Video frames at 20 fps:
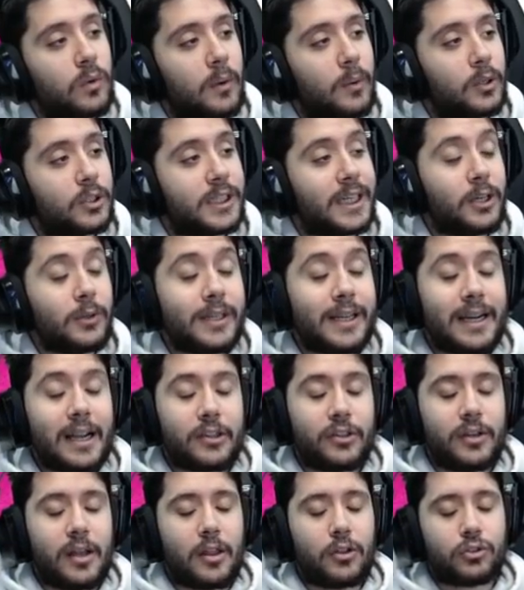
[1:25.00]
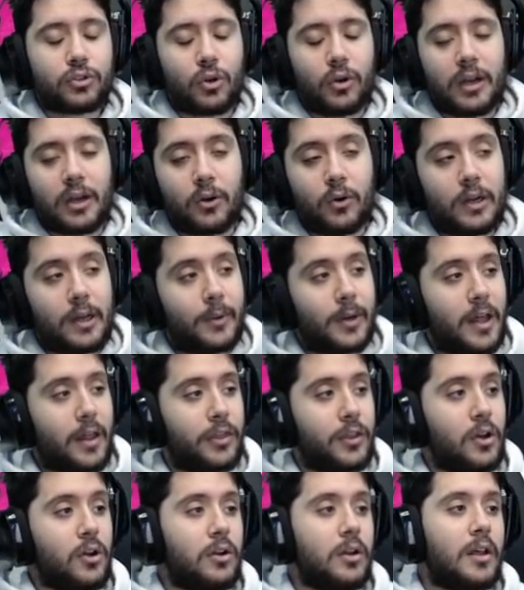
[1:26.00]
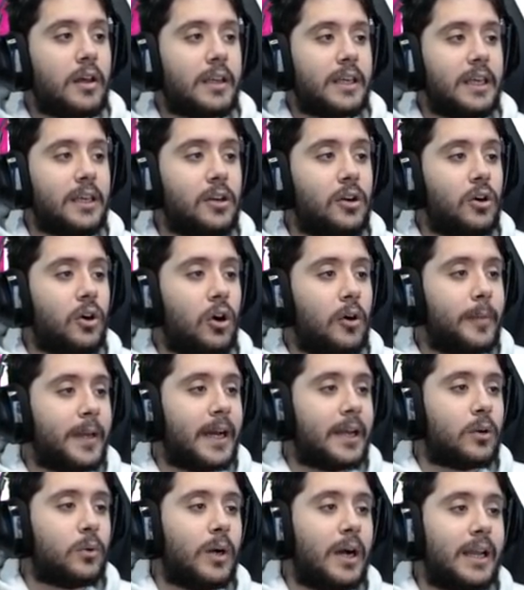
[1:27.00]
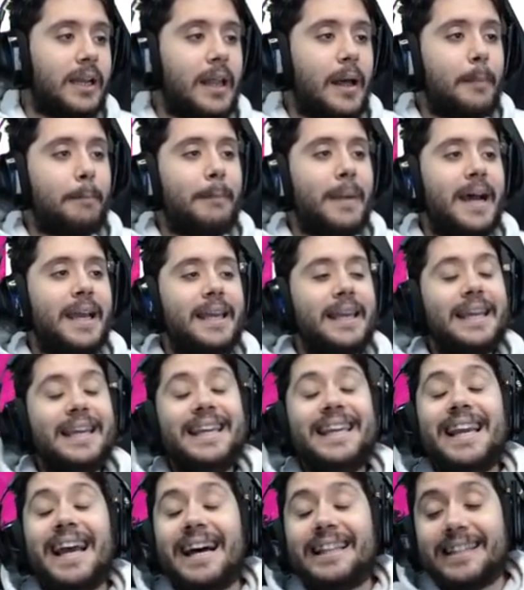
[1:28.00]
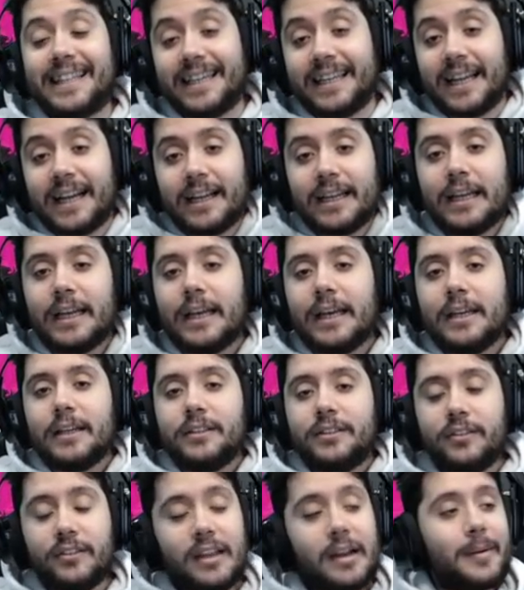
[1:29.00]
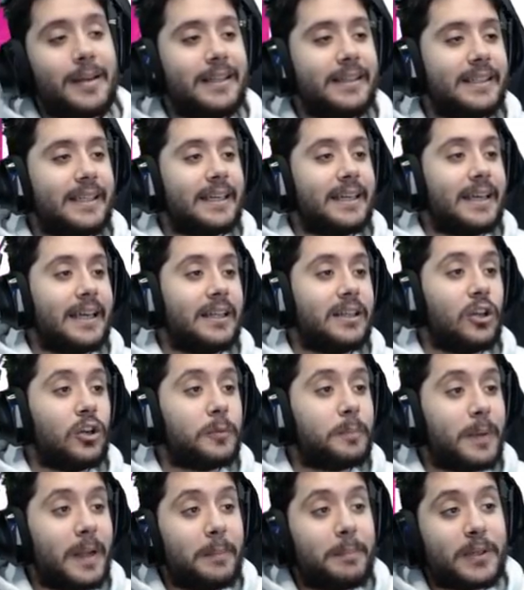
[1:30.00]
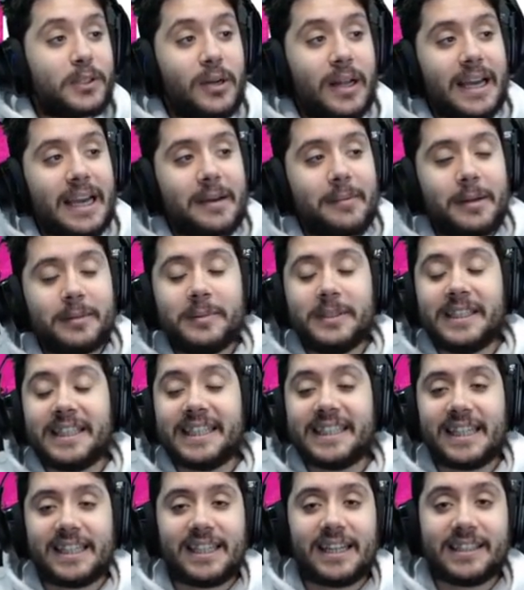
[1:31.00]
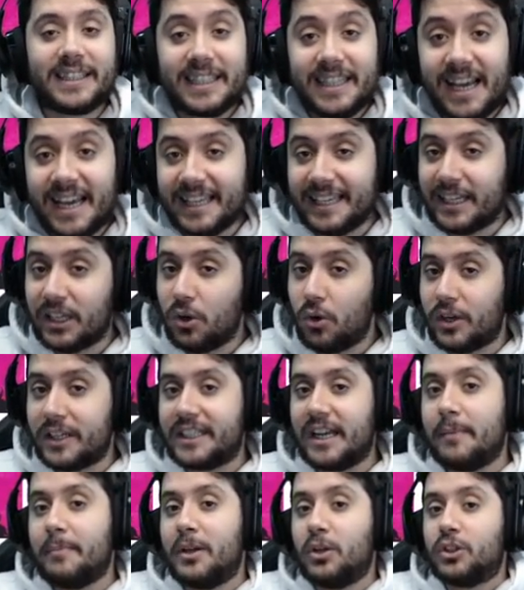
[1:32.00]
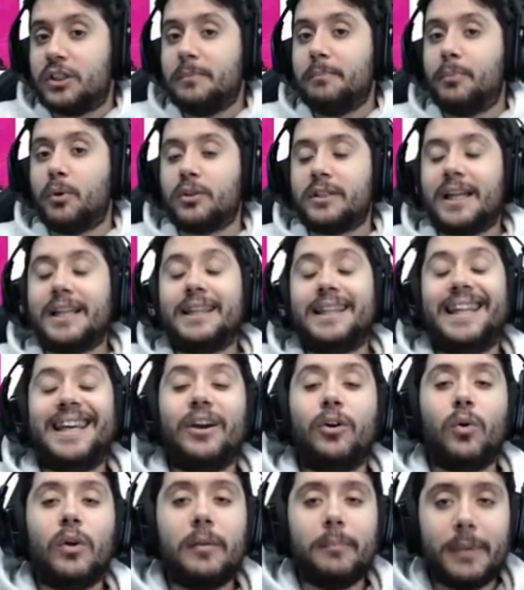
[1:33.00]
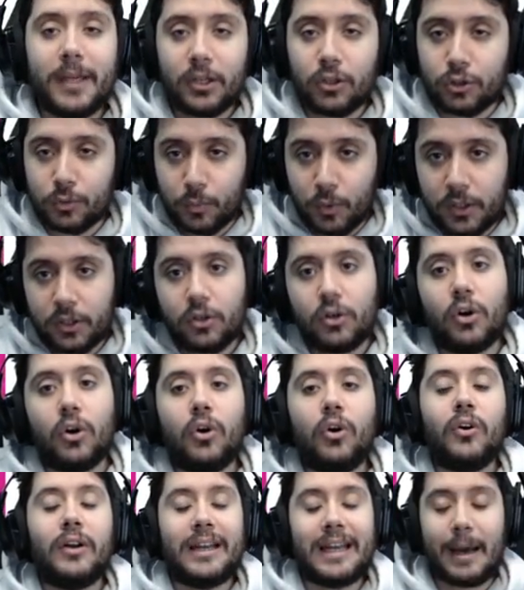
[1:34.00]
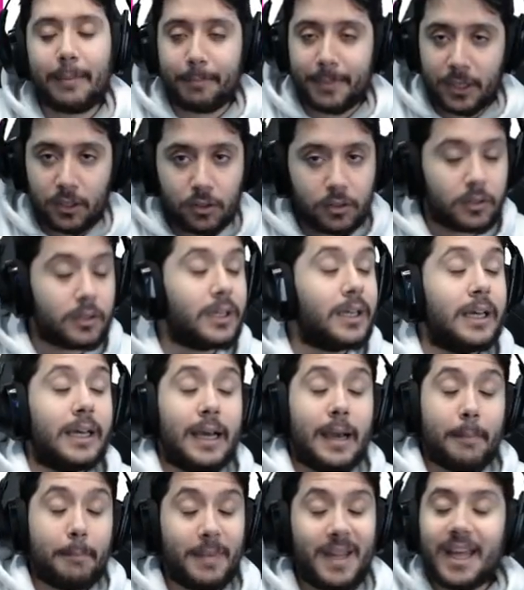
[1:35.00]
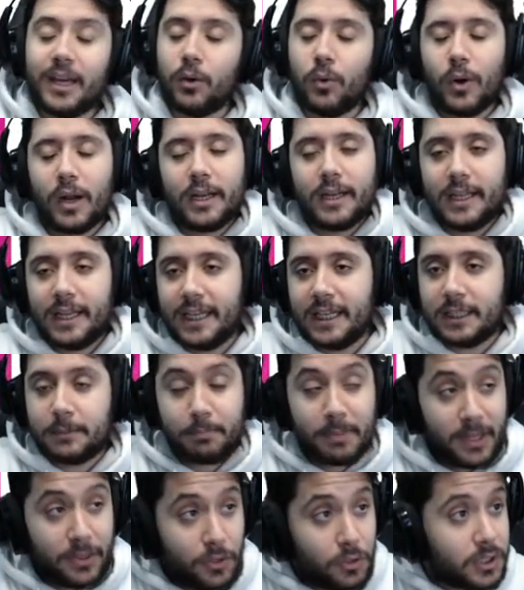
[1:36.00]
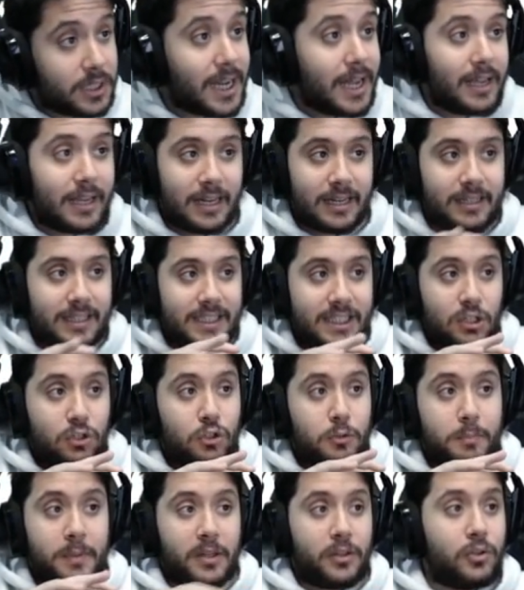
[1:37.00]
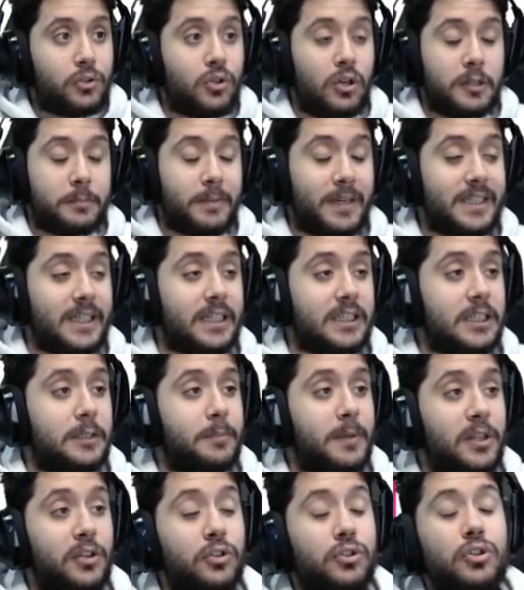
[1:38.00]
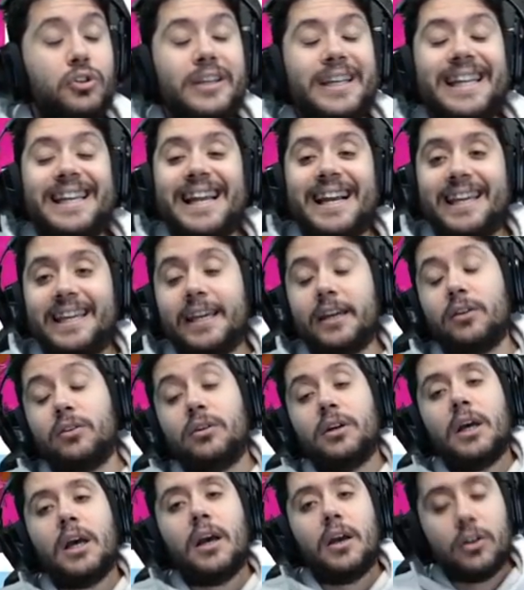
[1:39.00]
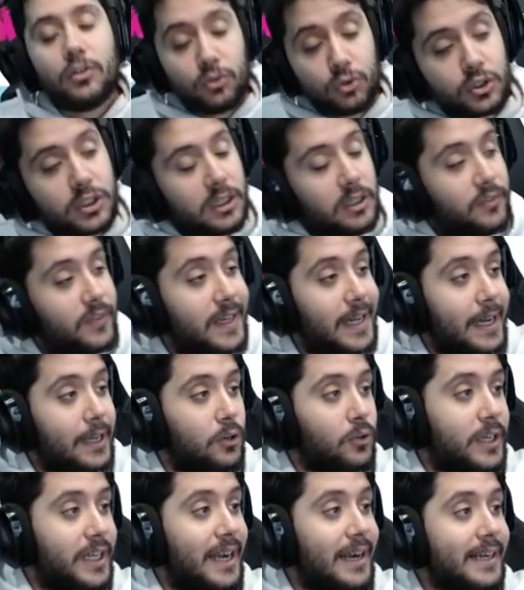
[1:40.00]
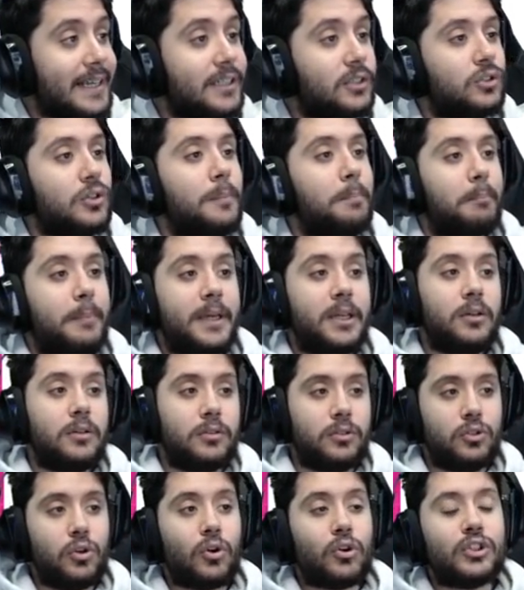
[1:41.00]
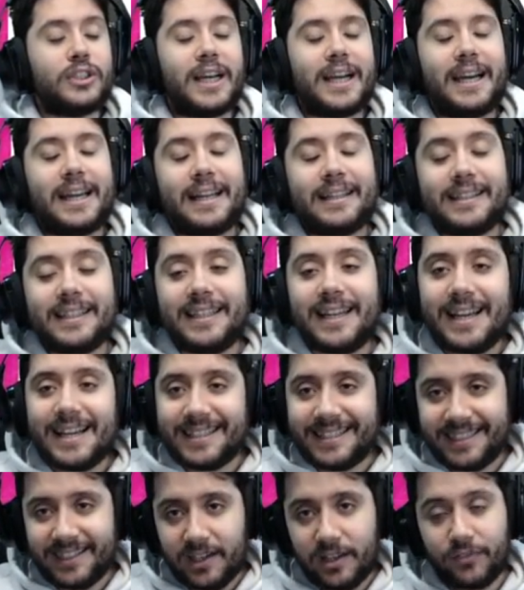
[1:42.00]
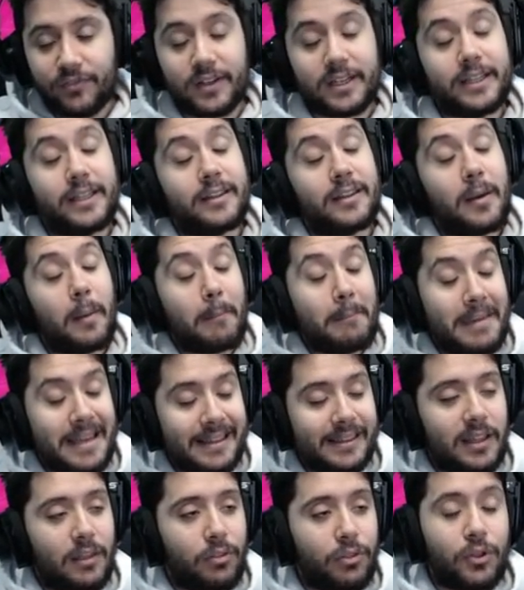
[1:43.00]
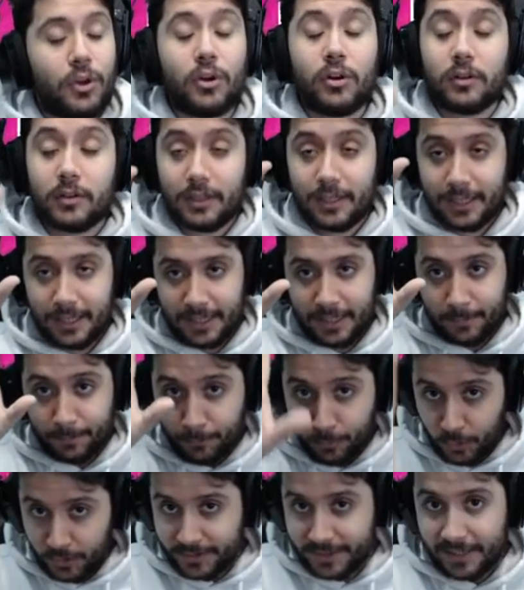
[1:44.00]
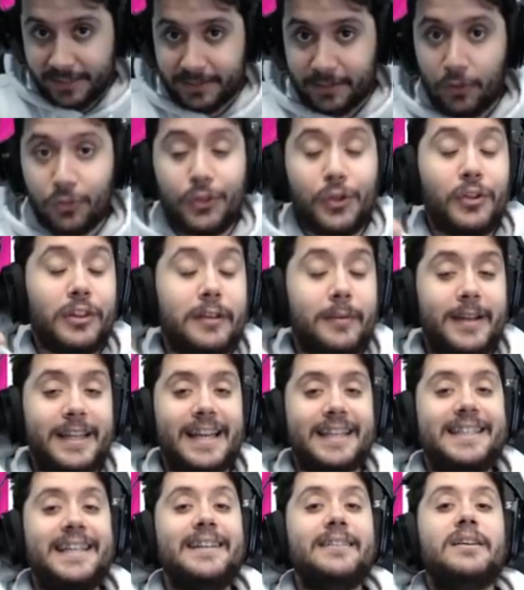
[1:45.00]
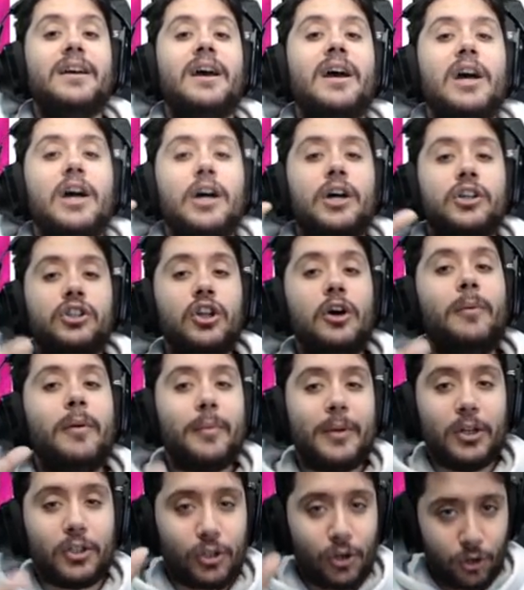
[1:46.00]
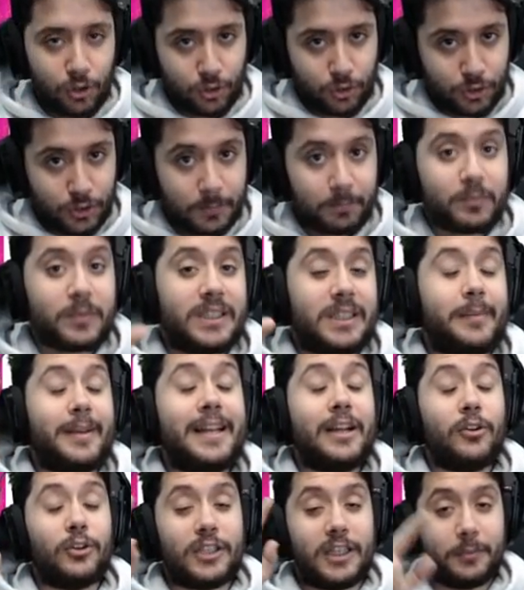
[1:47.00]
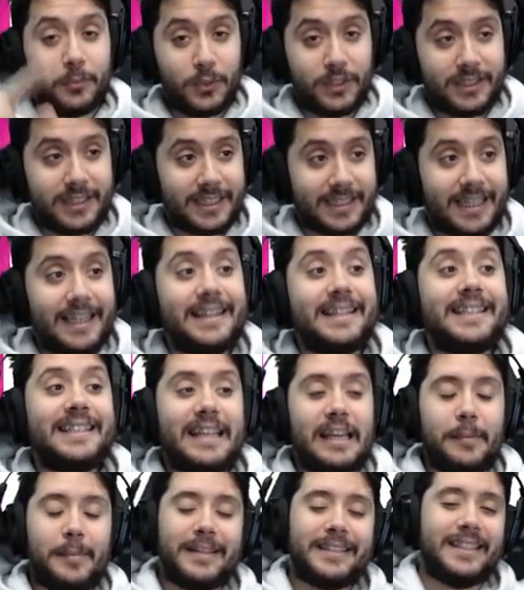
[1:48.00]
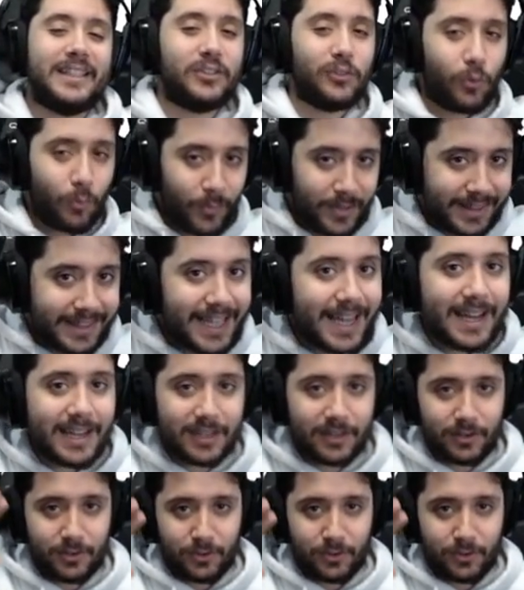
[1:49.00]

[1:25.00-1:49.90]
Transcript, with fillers: nuevos héroes relacionados con la colaboración, Kyo, Omega Rual Mai y Atena. Sinceramente, el personaje que más me interesa es Atena y creo que es el menos importante o el menos bueno o la peor. Me da igual, es preciosa, el diseño es precioso, el splash art es precioso y la quiero. No significa que no quiera el resto, pero yo con sacar a Atena seré feliz. Mi intención y vuestra intención debería ser no volveros locos. Se vienen cosas muy interesantes y más teniendo en cuenta